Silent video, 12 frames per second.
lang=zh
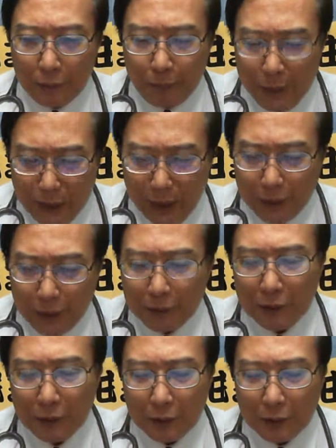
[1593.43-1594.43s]
边啊，
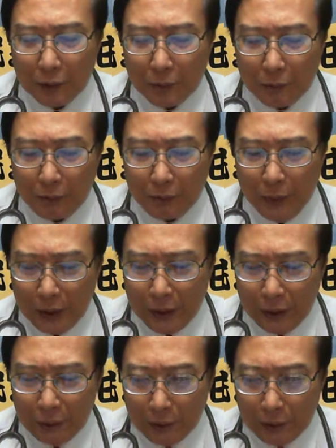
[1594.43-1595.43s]
要
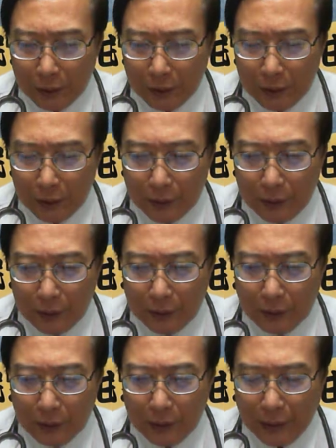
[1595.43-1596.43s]
去
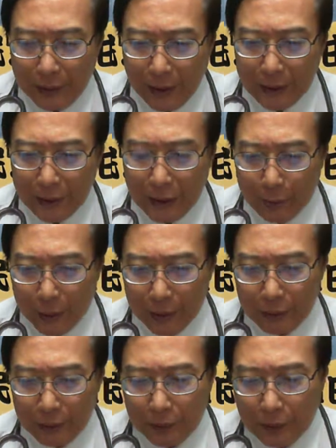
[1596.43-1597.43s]
餐厅食
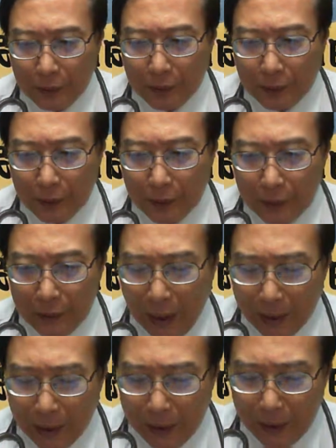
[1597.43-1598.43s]
饭，
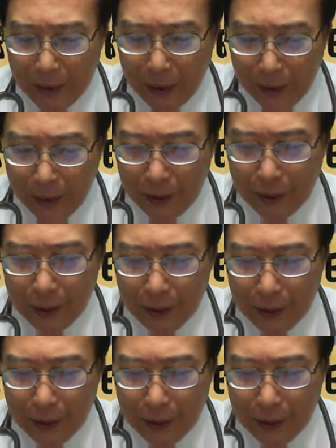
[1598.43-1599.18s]
人客迄个